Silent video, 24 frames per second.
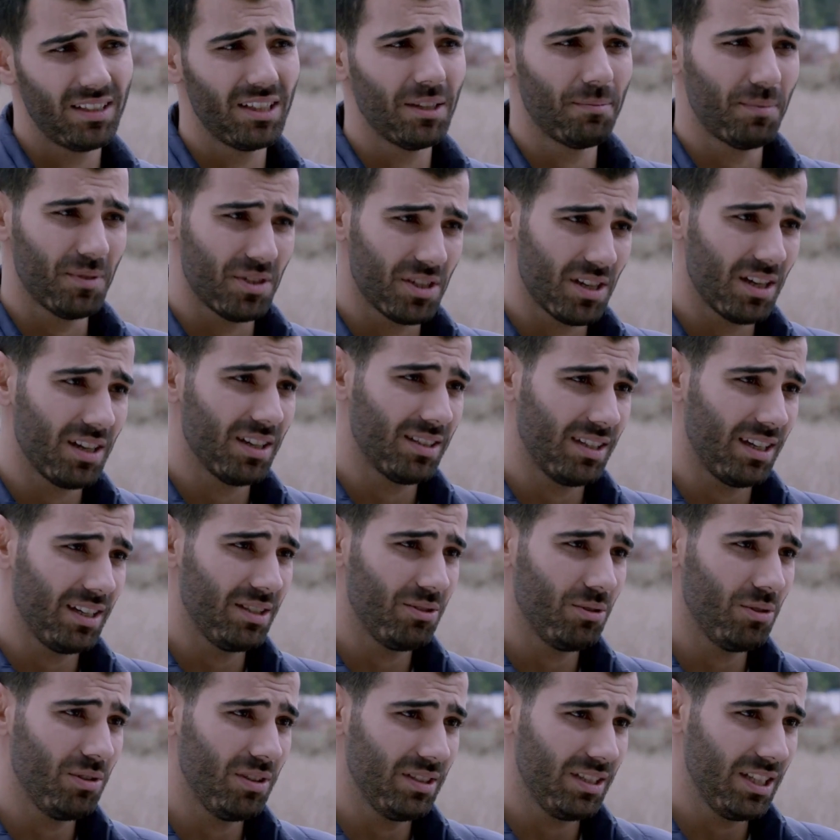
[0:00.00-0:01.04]
el error que va a
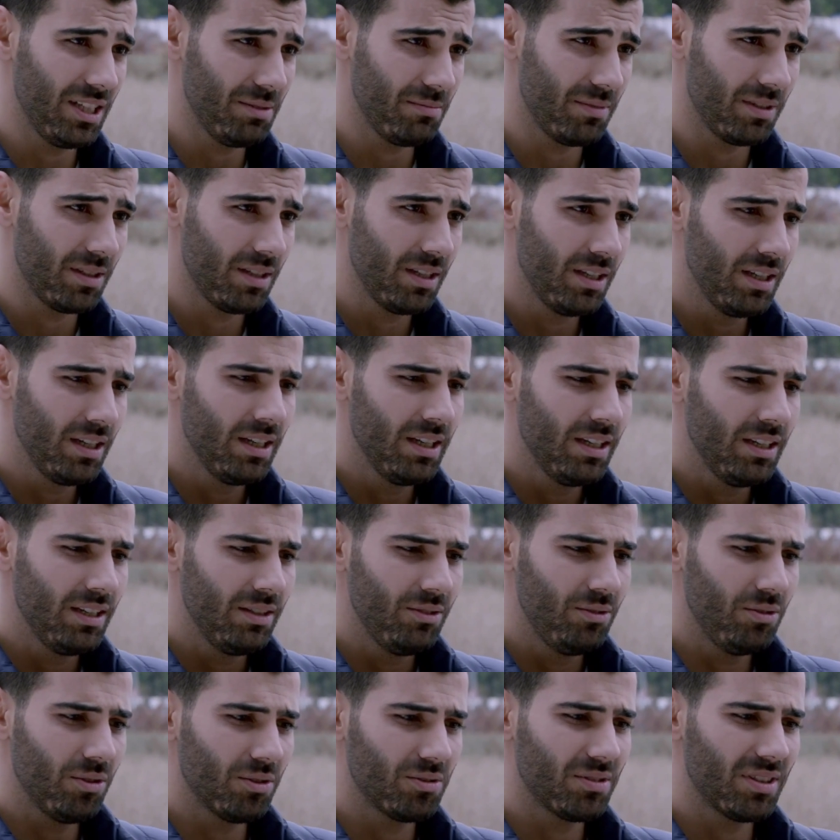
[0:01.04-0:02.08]
cometer, ¿verdad?
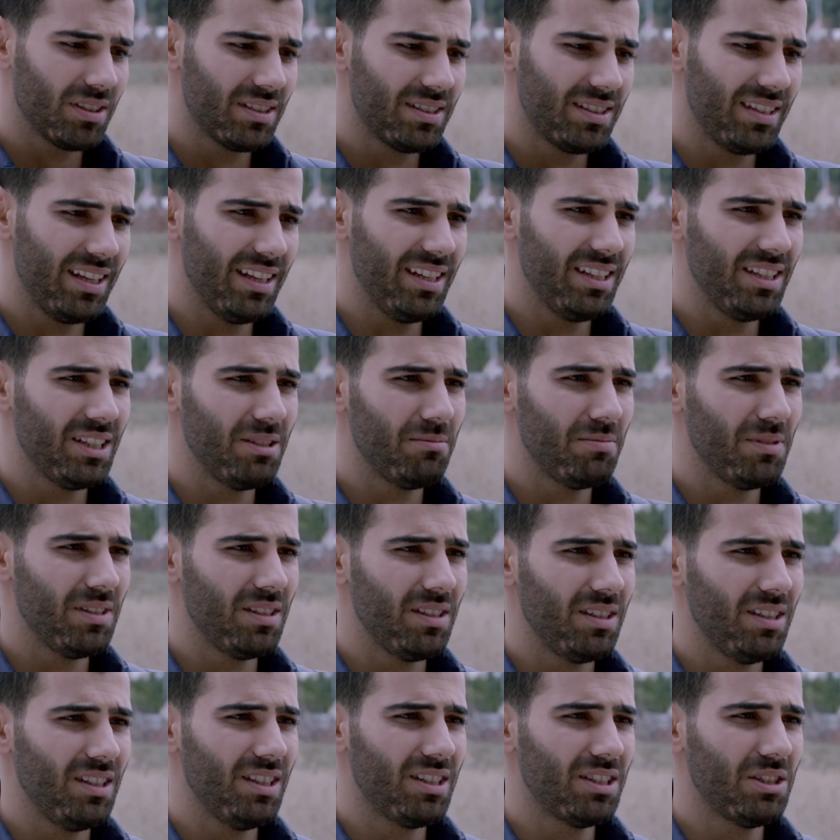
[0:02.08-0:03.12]
Después de todo, no es
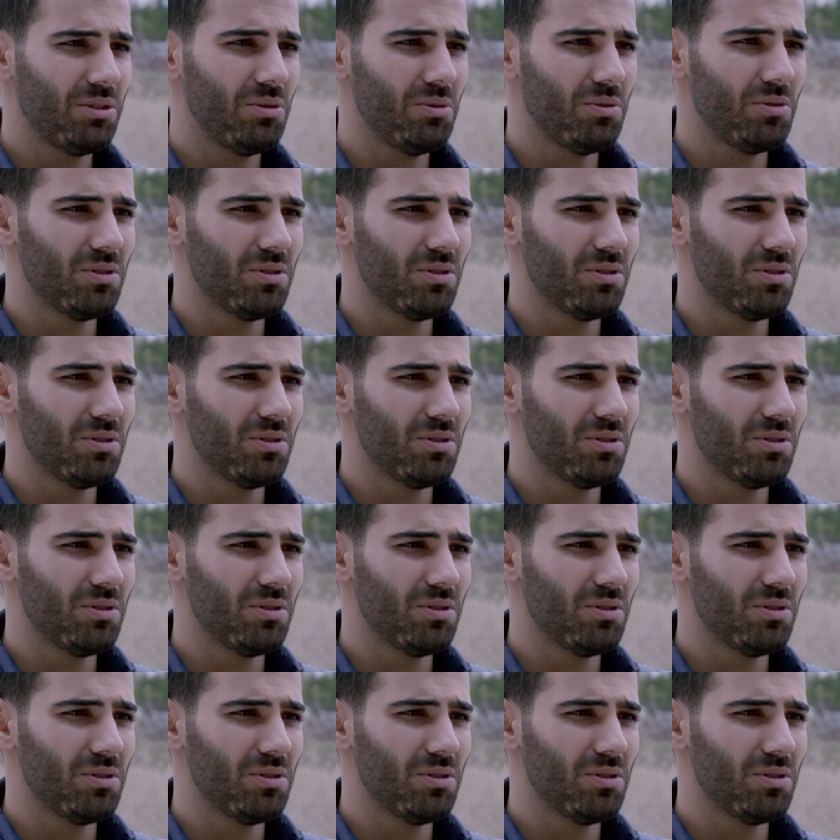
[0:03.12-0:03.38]
fácil